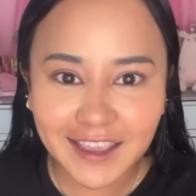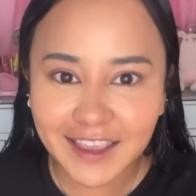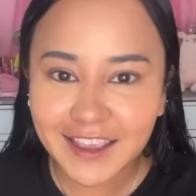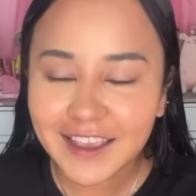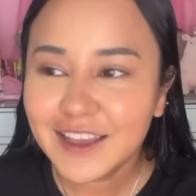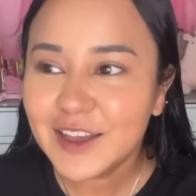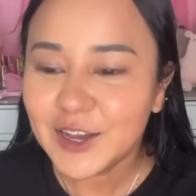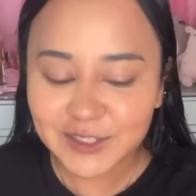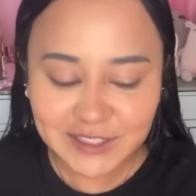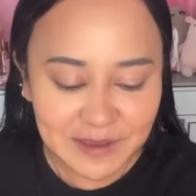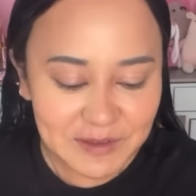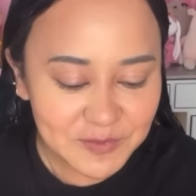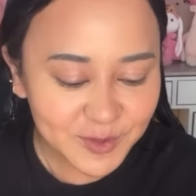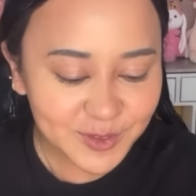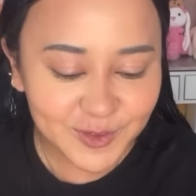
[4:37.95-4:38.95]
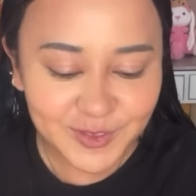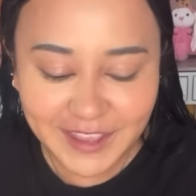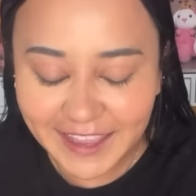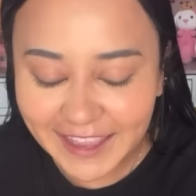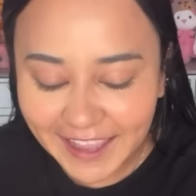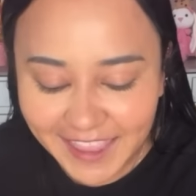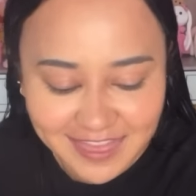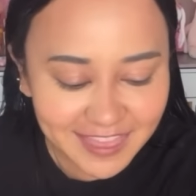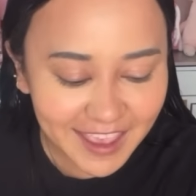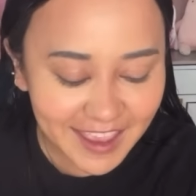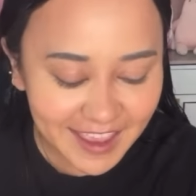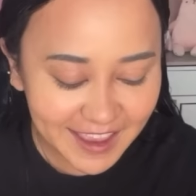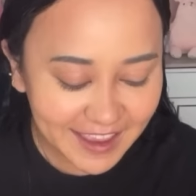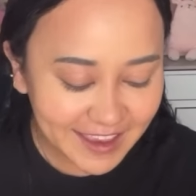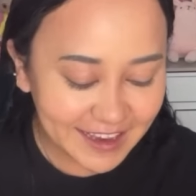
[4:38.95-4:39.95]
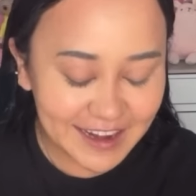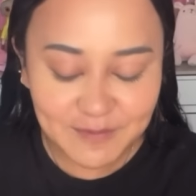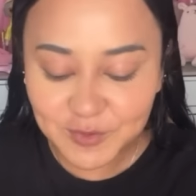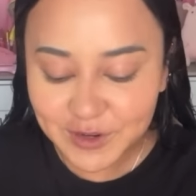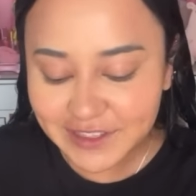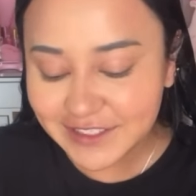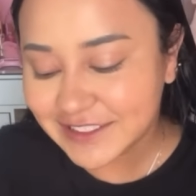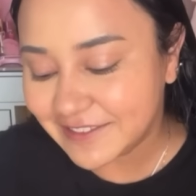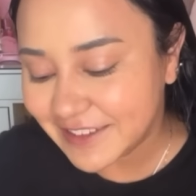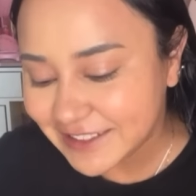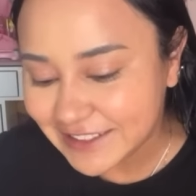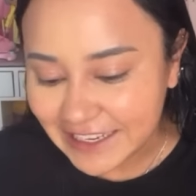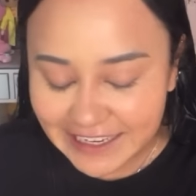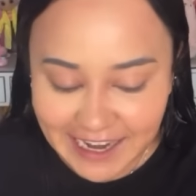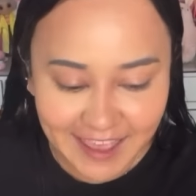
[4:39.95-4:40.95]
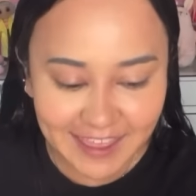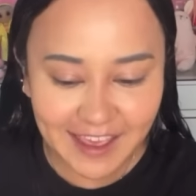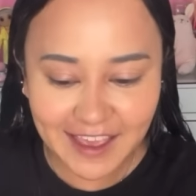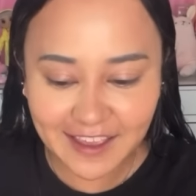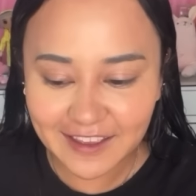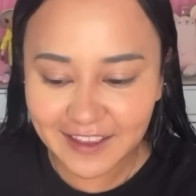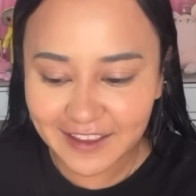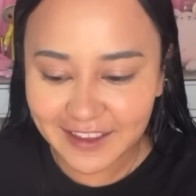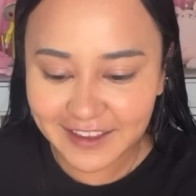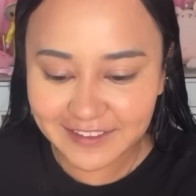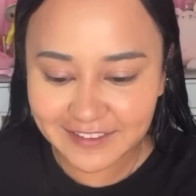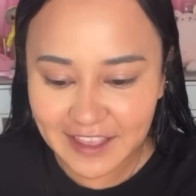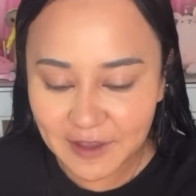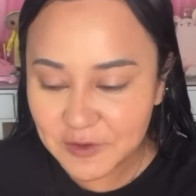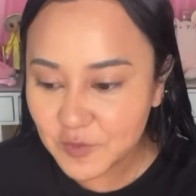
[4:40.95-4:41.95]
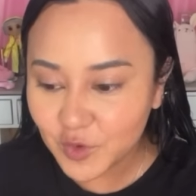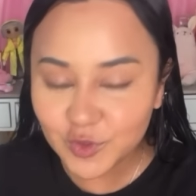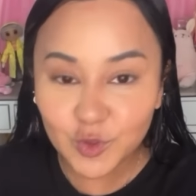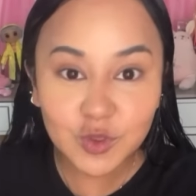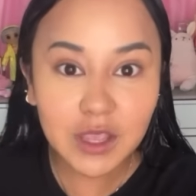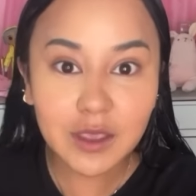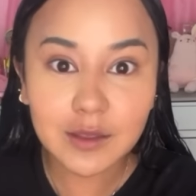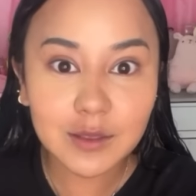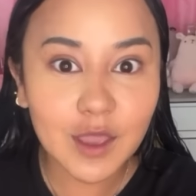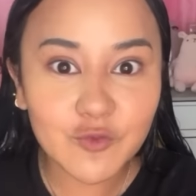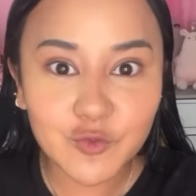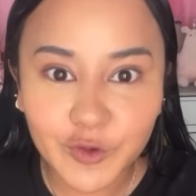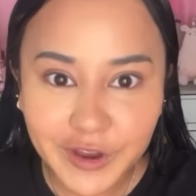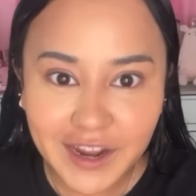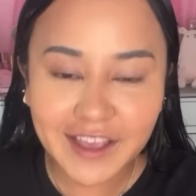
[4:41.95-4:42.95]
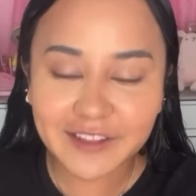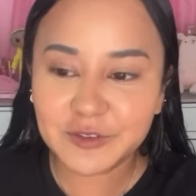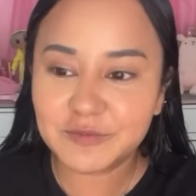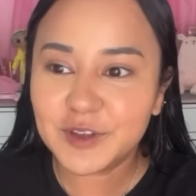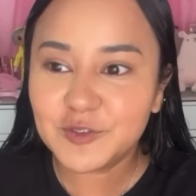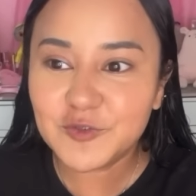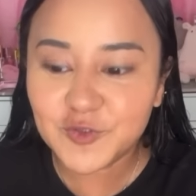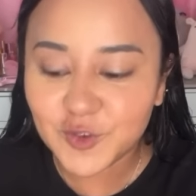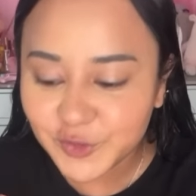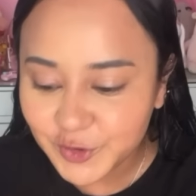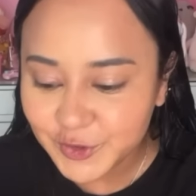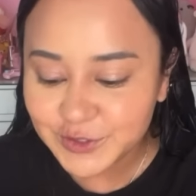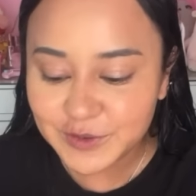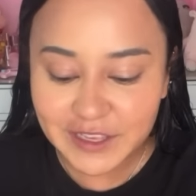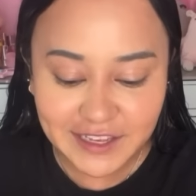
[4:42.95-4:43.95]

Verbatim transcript: O sea, había un montón de gente, la puerta estaba cerrada, este, había un montón de gente afuera tomando fotos.